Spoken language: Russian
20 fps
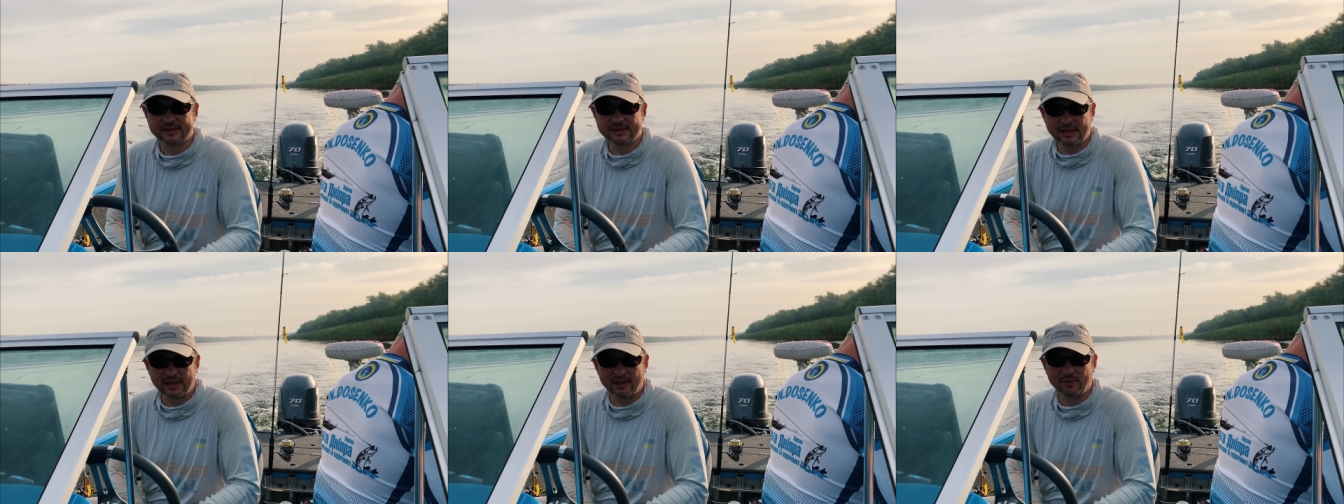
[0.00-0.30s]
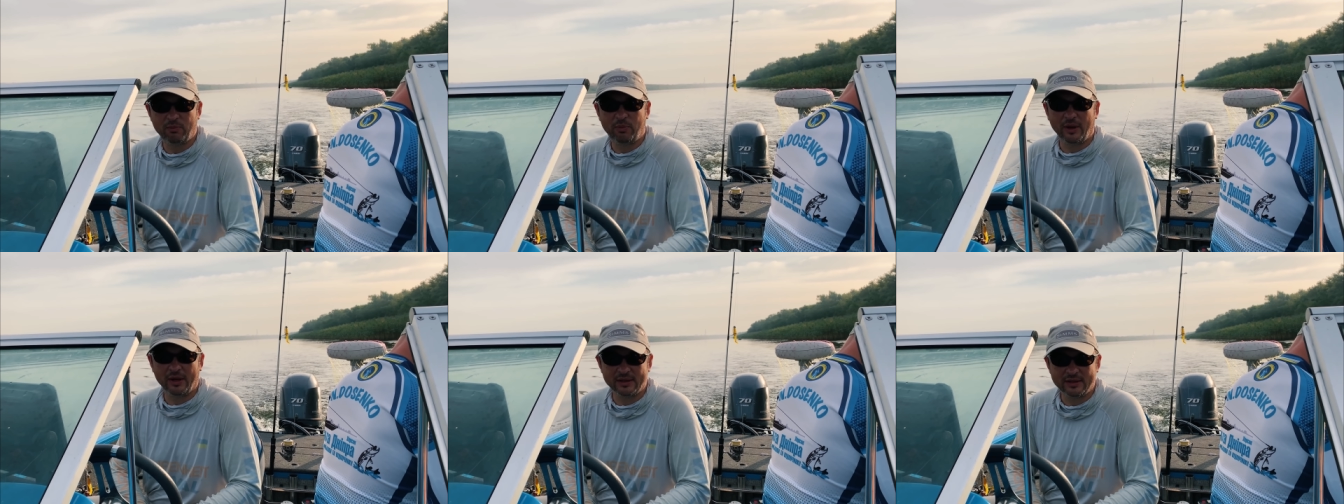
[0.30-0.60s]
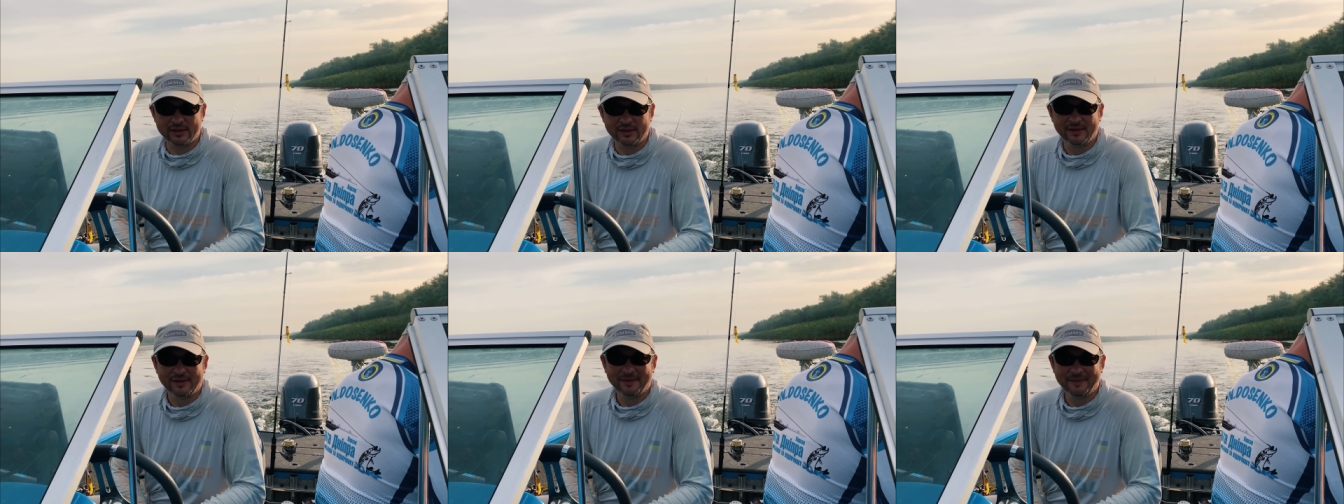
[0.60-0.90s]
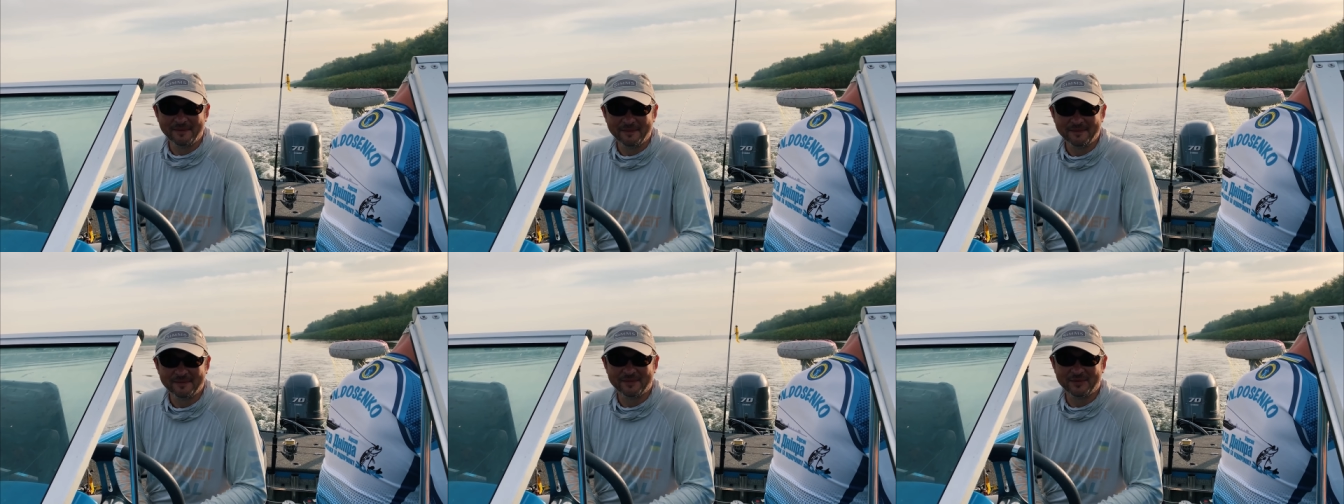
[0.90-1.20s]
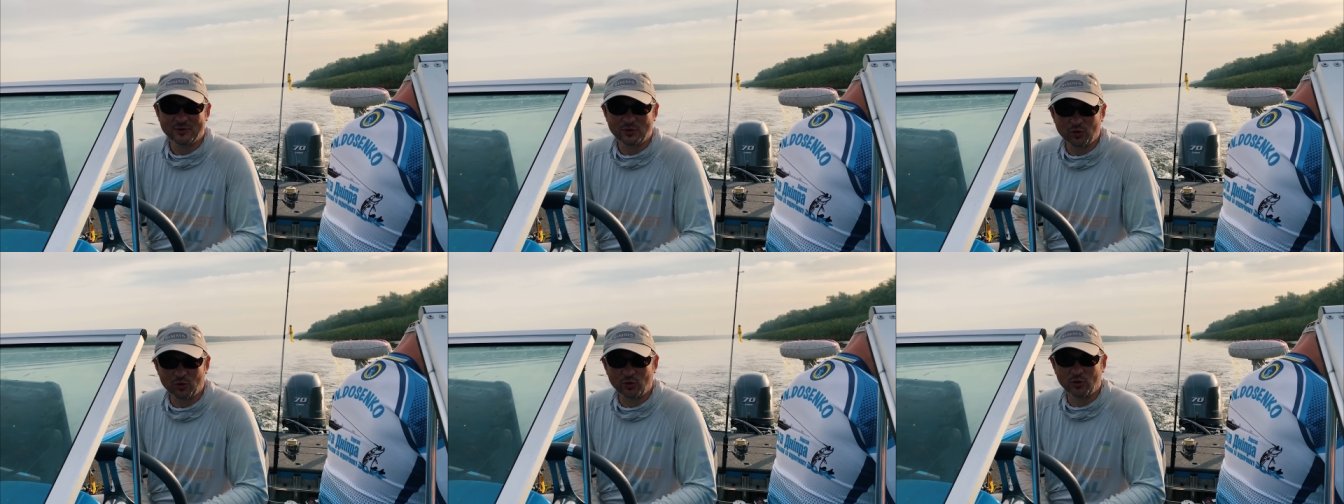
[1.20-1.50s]
Залипать,
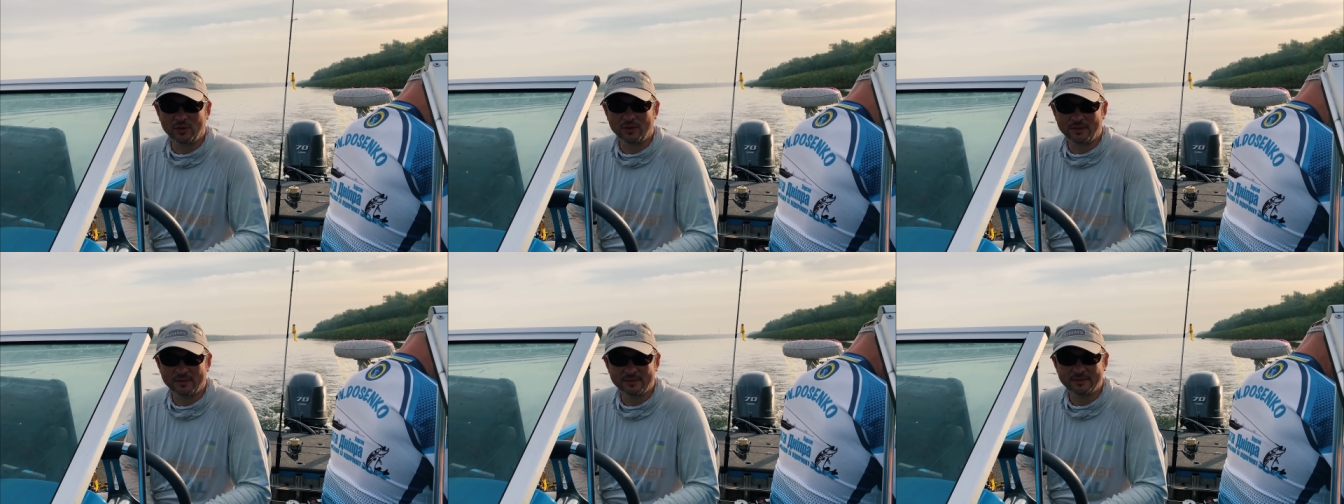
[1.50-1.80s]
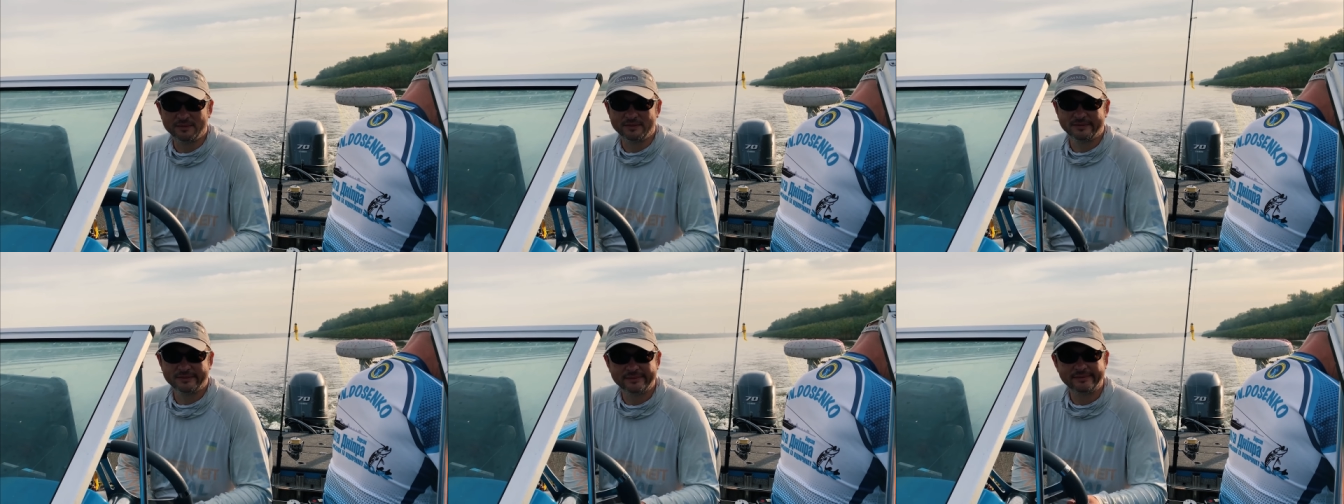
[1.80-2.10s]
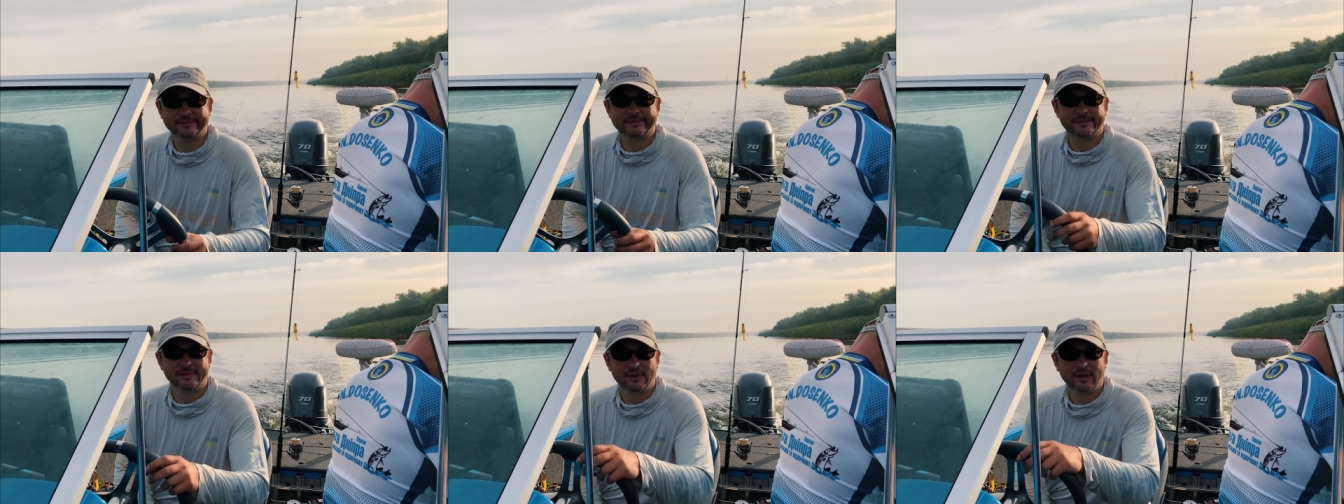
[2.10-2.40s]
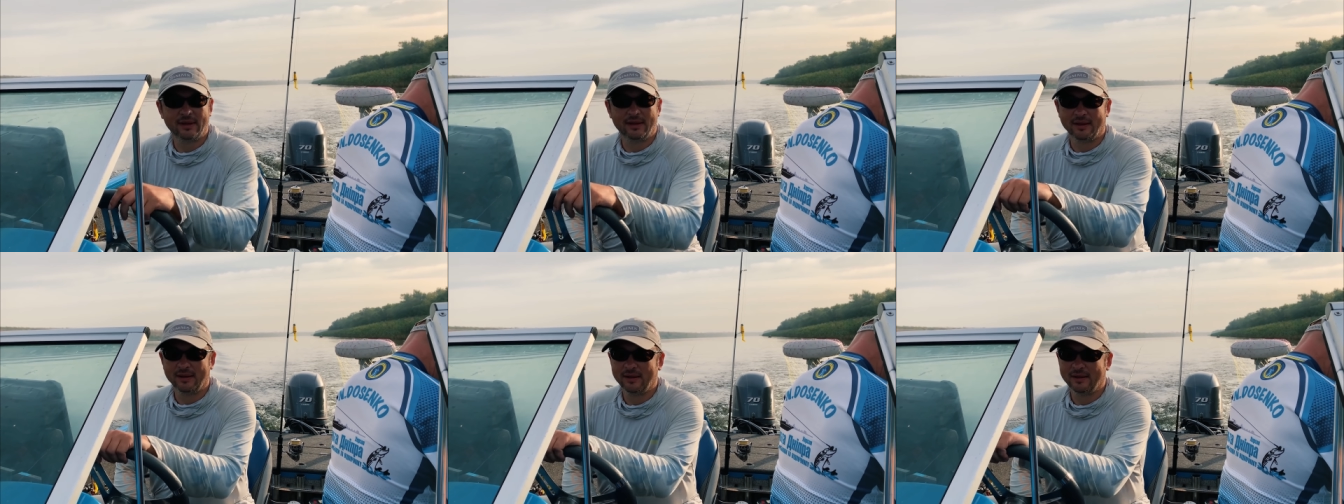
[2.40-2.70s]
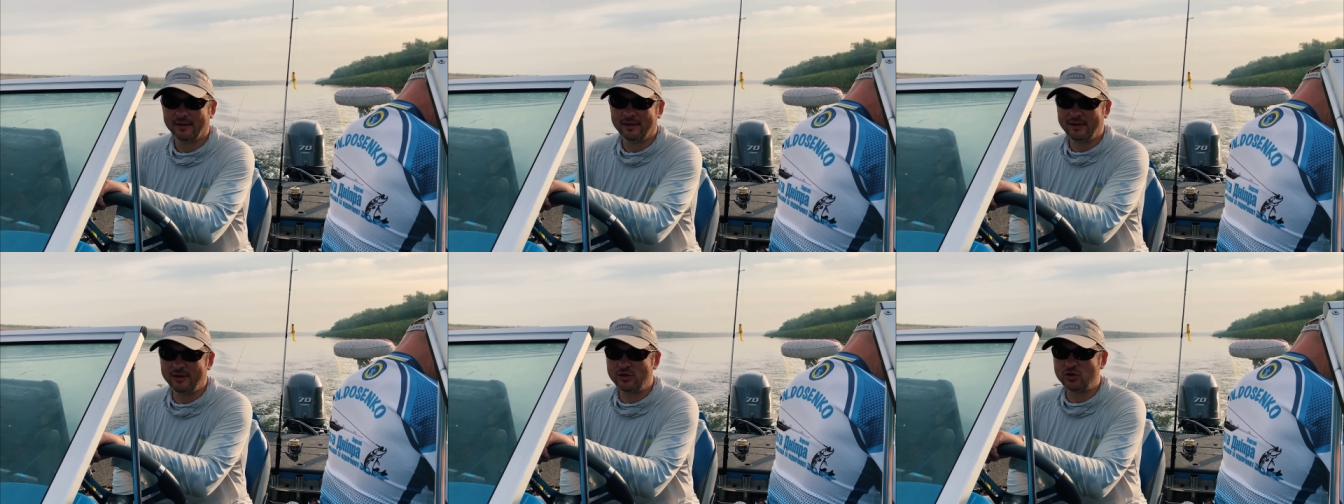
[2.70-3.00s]
то
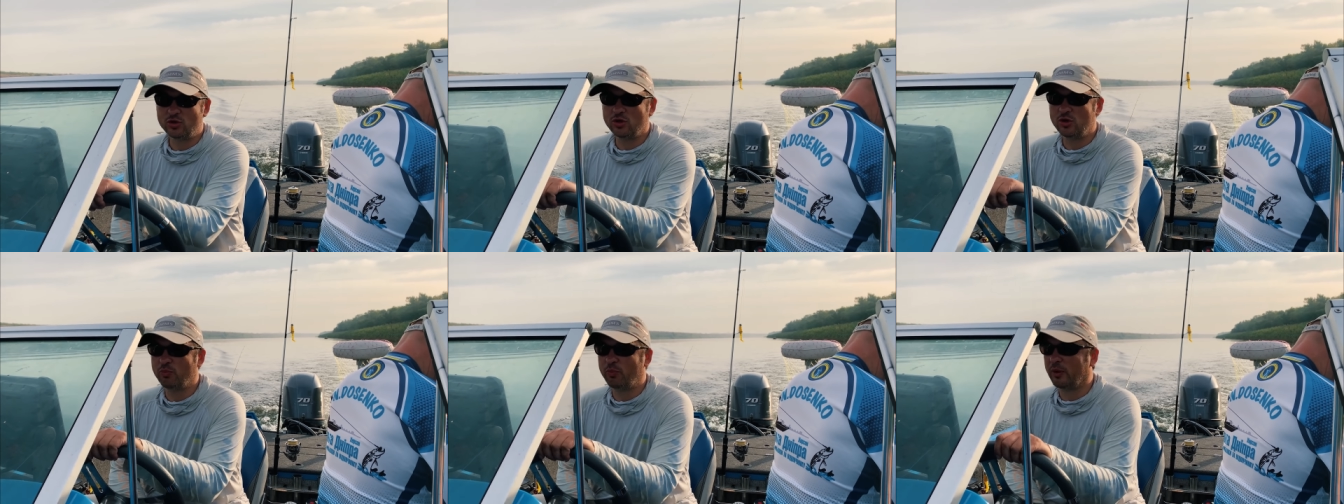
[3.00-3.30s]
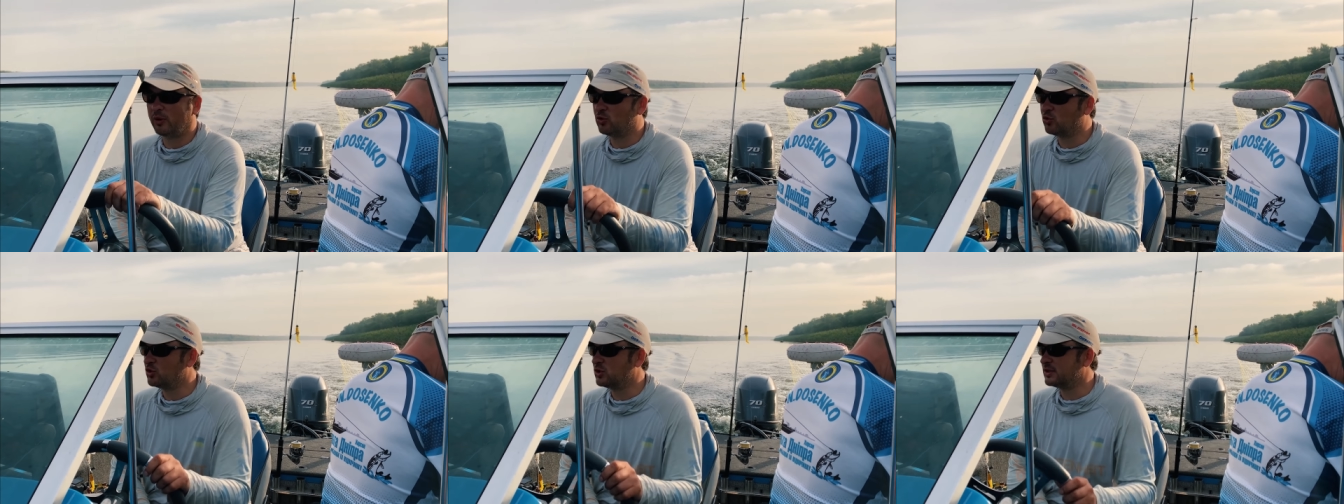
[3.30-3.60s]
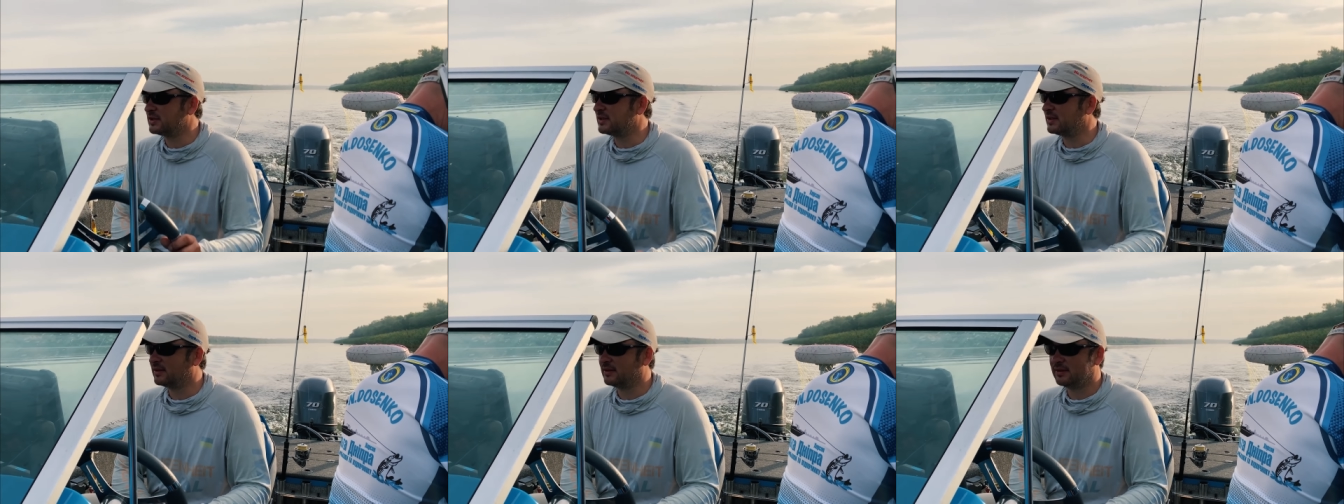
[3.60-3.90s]
ничего не получится.